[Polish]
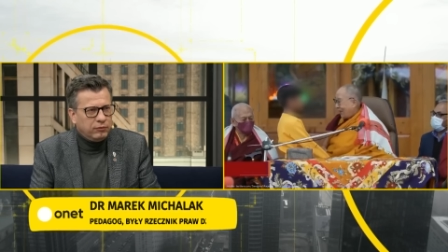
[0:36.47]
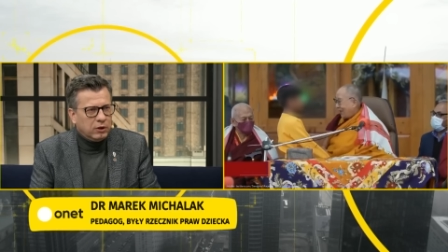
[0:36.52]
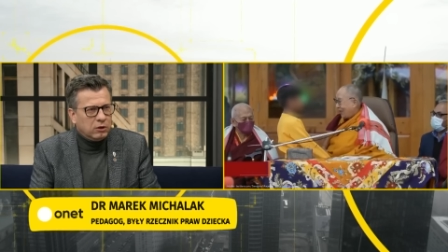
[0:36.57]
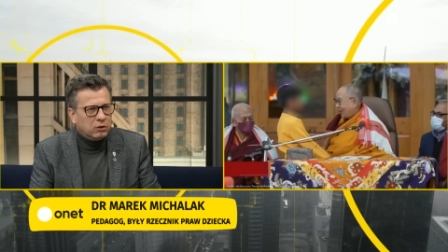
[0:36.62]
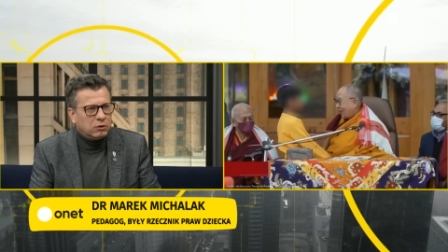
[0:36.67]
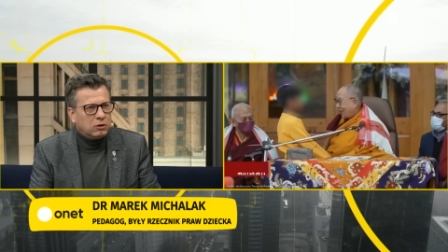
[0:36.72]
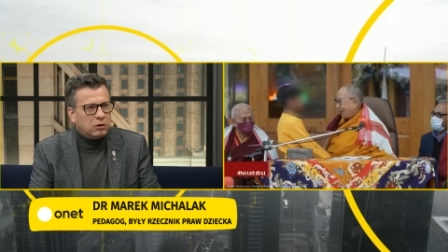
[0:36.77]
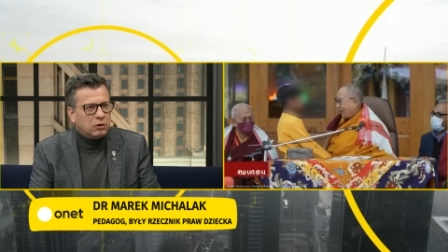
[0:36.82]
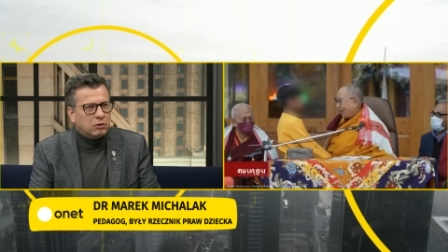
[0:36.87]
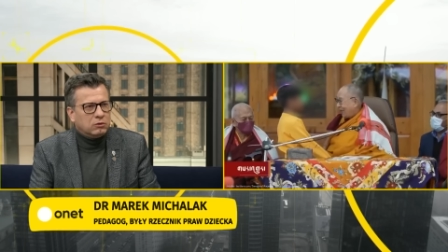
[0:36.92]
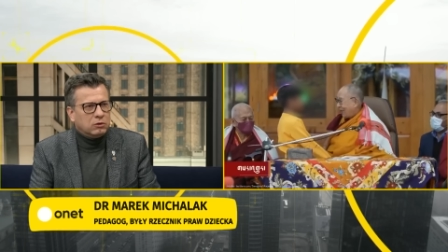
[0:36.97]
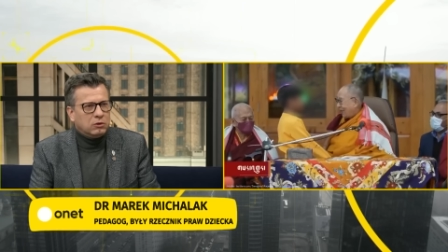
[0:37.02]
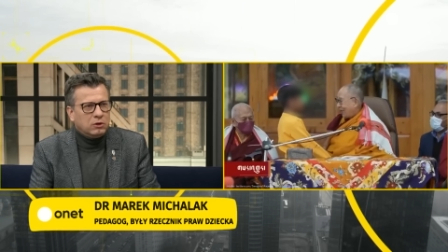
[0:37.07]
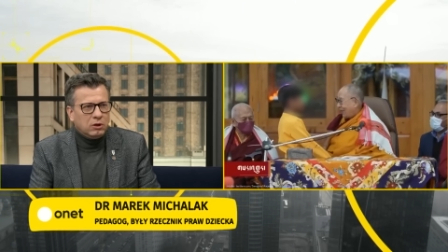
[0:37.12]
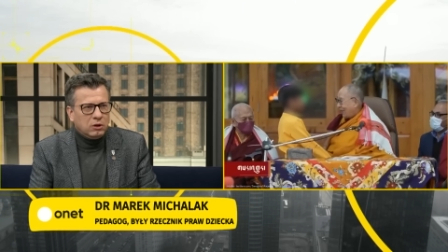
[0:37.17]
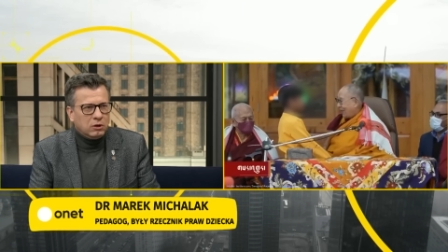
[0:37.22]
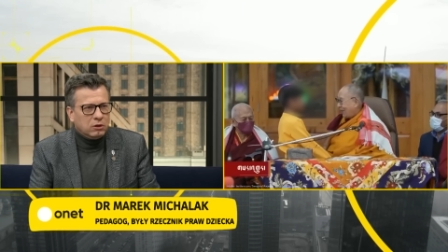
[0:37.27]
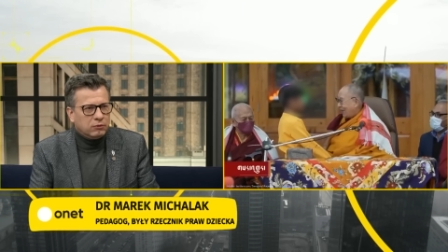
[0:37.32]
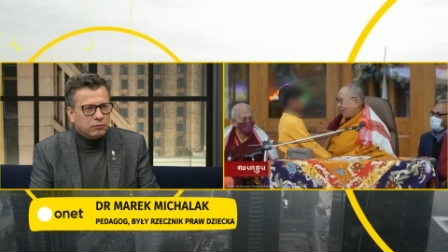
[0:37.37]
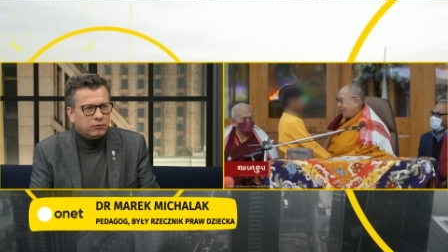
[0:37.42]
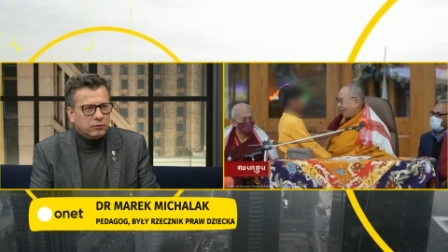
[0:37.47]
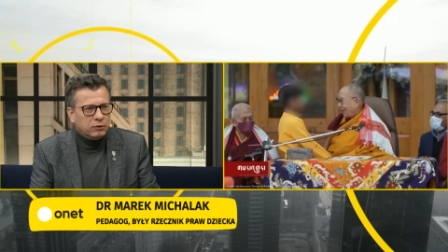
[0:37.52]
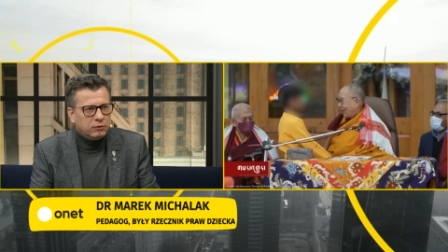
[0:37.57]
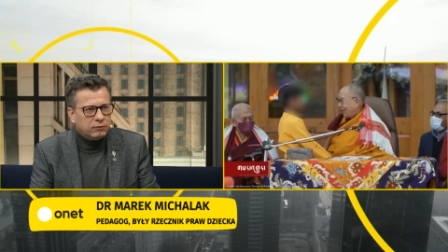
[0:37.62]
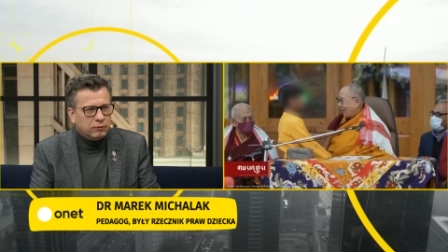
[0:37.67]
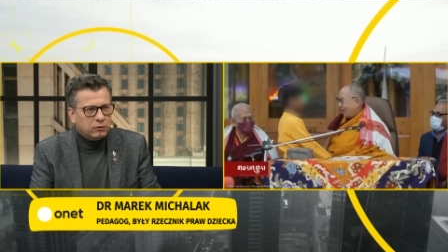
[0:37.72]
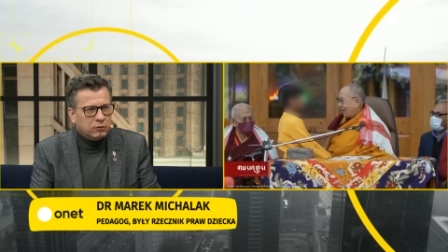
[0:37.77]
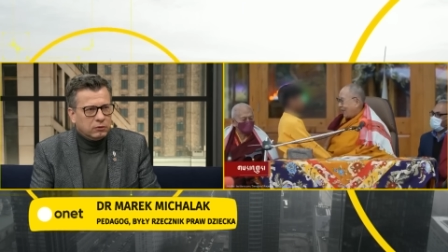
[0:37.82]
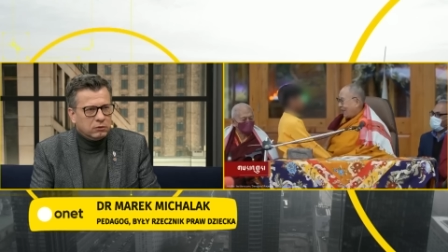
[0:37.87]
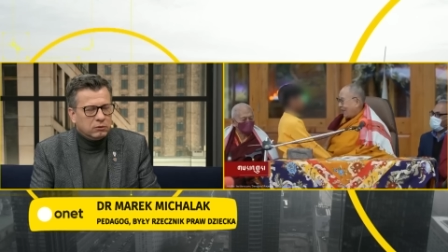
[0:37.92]
wielokrotnie w,
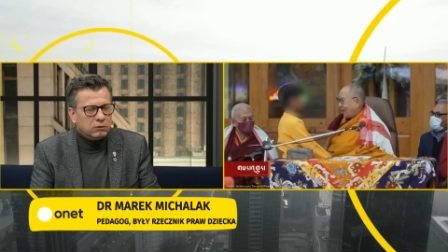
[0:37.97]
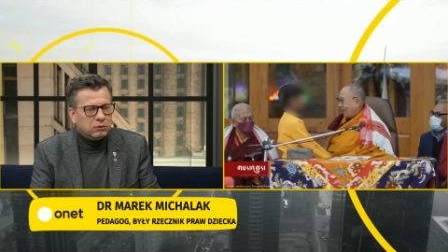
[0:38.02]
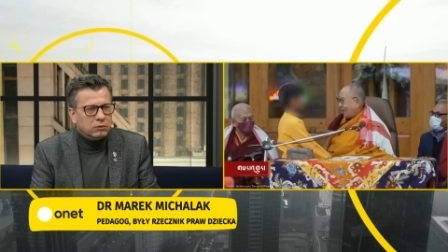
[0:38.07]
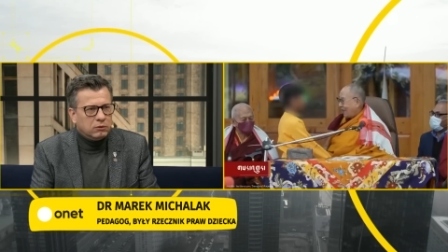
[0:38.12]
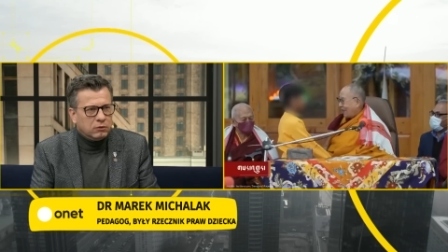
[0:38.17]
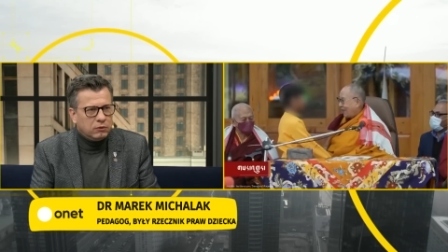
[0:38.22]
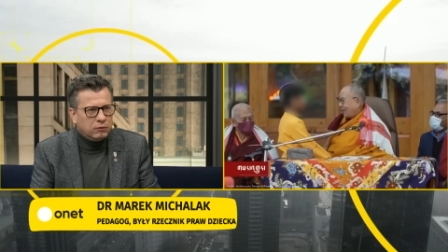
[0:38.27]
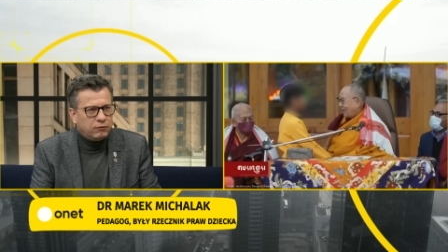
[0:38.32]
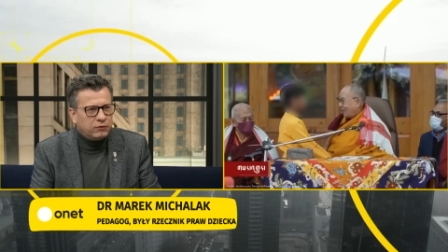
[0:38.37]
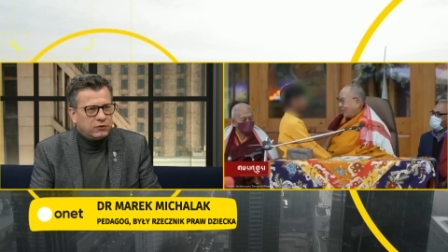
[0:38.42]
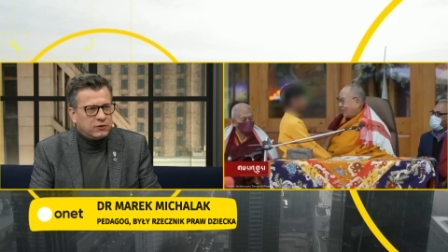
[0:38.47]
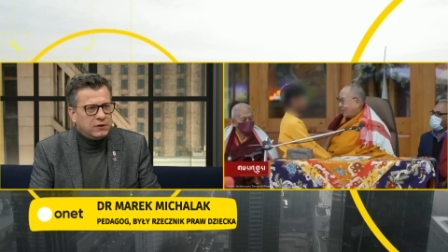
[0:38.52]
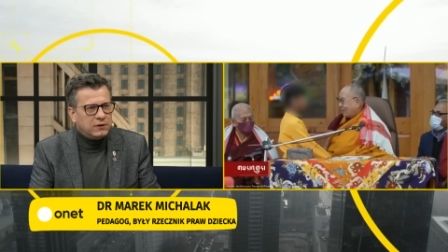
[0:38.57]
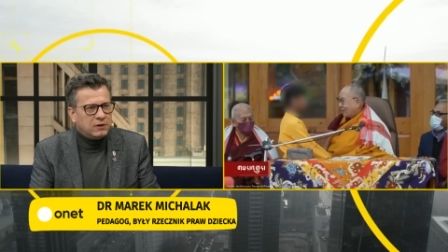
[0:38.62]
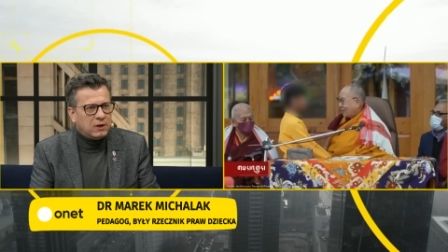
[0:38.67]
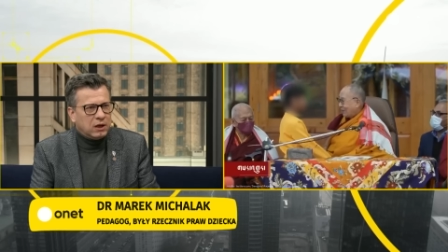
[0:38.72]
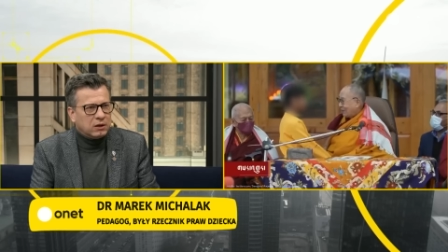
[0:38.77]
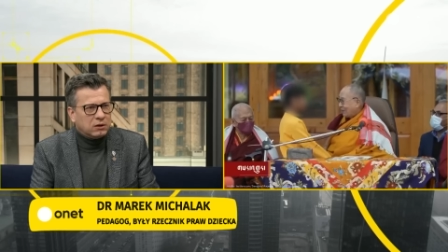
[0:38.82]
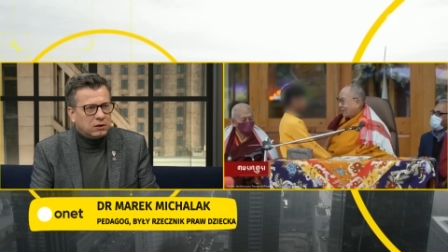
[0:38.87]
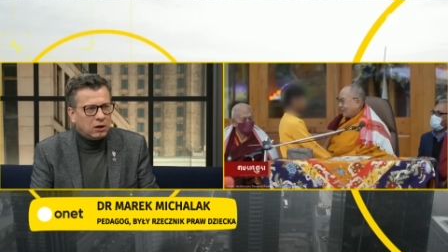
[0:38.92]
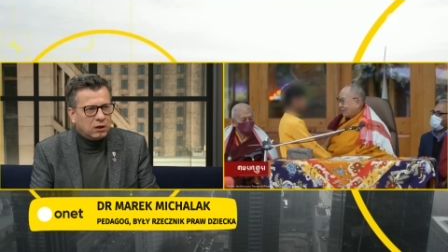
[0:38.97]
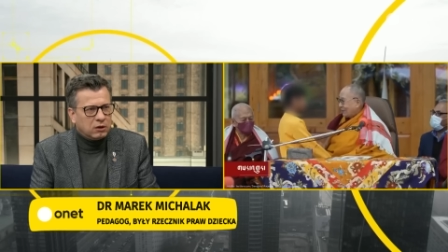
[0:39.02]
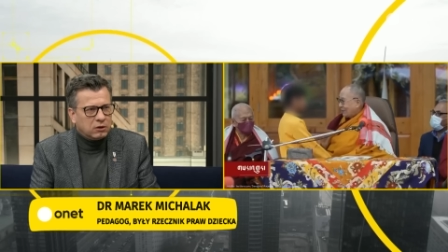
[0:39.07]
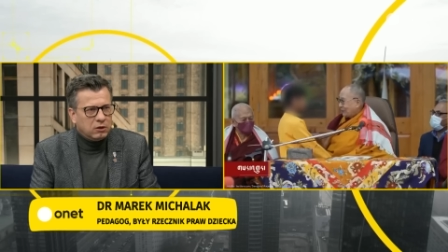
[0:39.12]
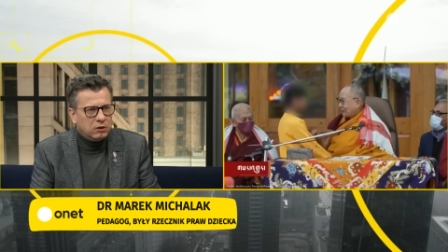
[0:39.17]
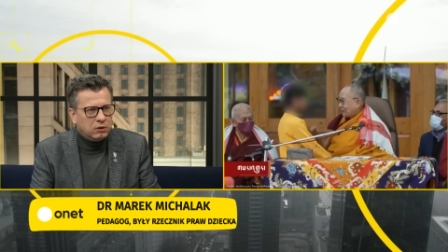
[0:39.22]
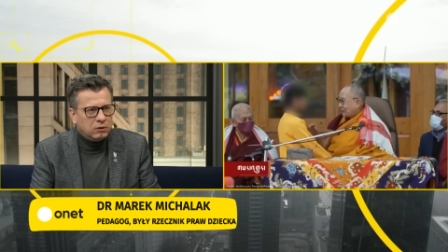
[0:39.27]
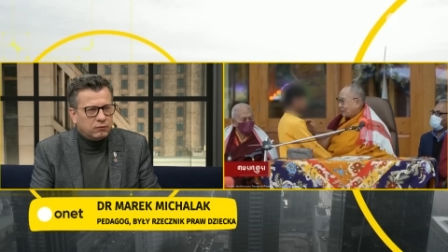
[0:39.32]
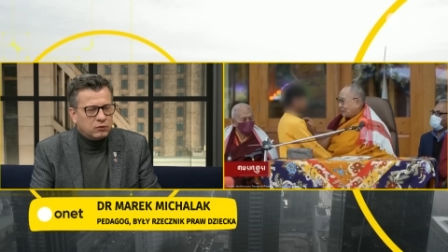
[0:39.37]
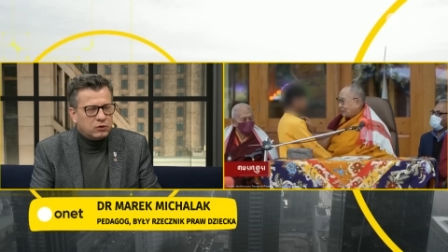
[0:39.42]
w, w, cytatach,